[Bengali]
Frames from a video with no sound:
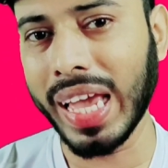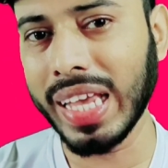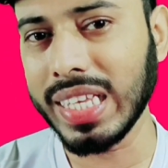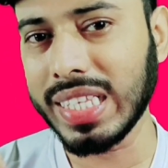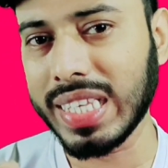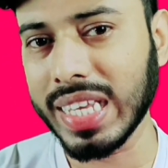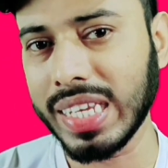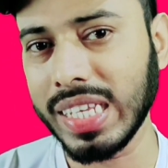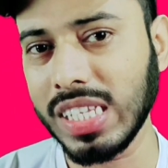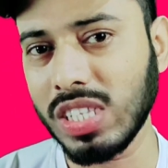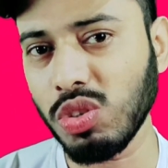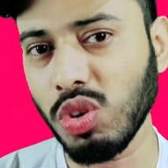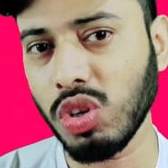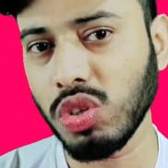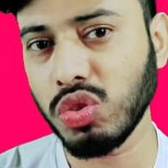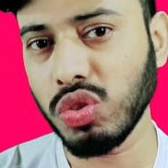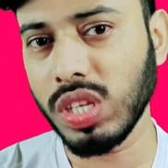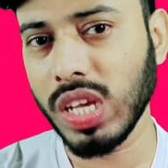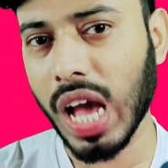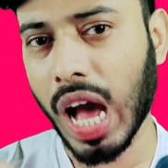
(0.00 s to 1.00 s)
এই
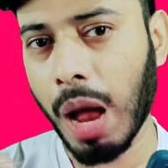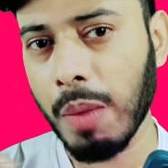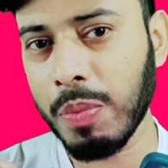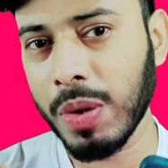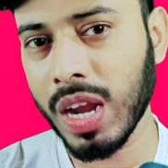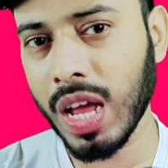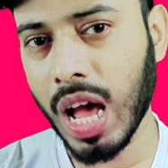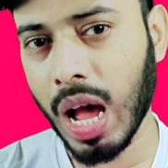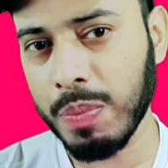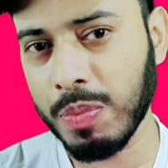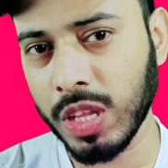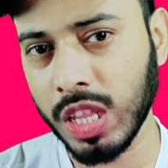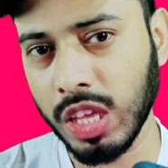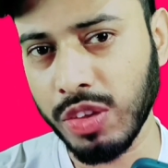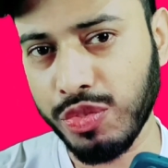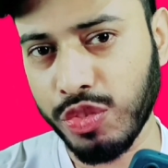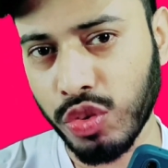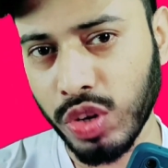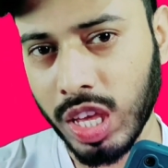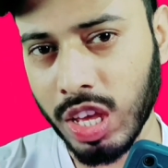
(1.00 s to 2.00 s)
সেটিংসগুলো যদি আপনারা
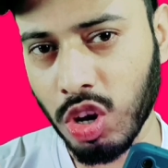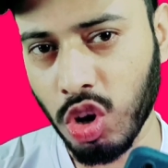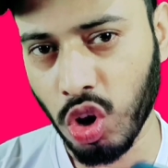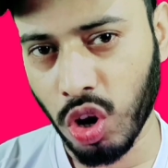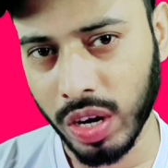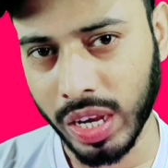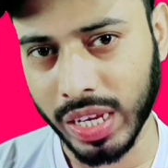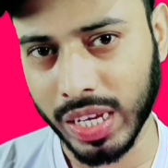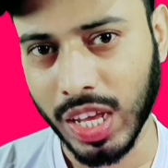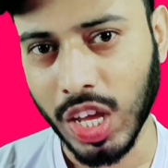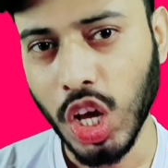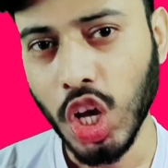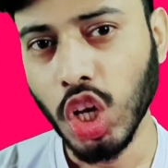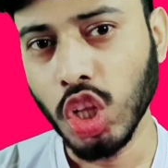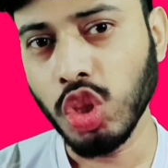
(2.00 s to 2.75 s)
আপনাদের ফোনে করেন